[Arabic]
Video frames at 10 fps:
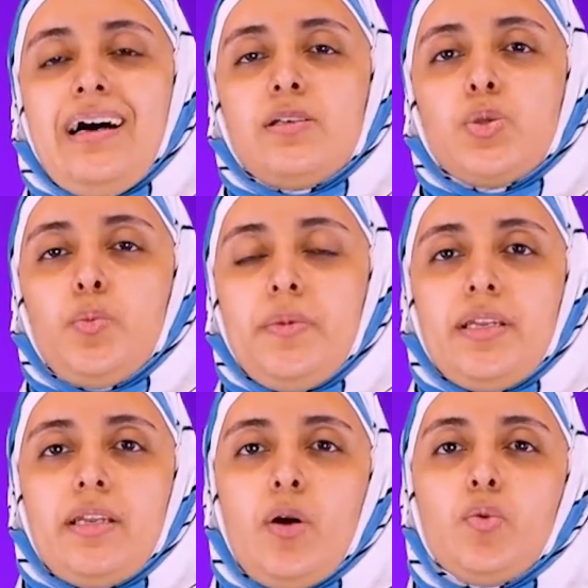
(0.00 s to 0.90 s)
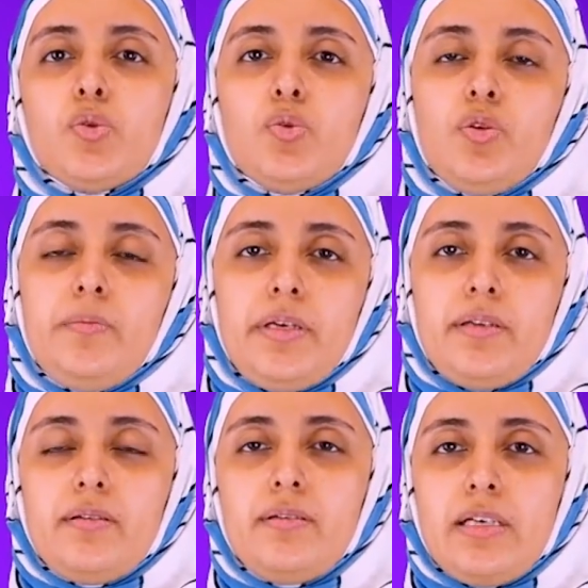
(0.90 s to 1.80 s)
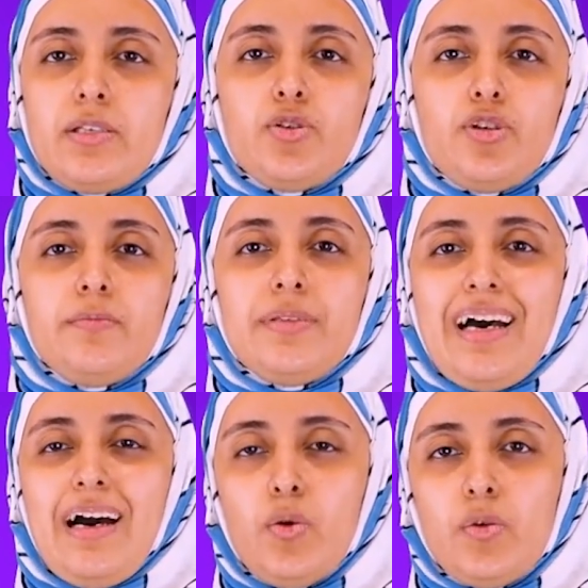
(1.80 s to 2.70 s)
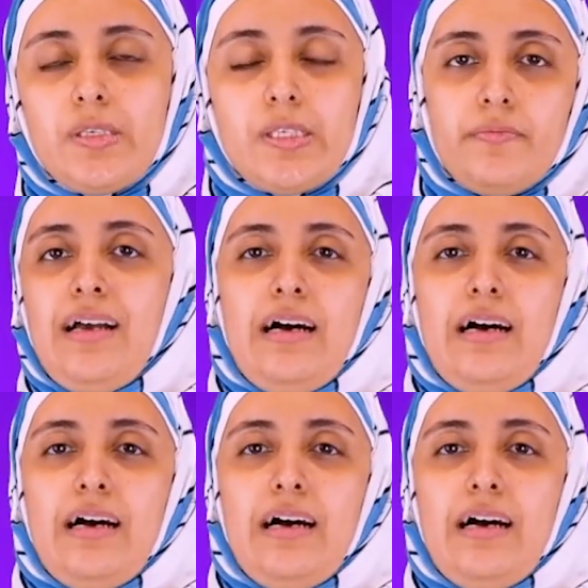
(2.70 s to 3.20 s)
أصله من أو جذور من das stammt عاوز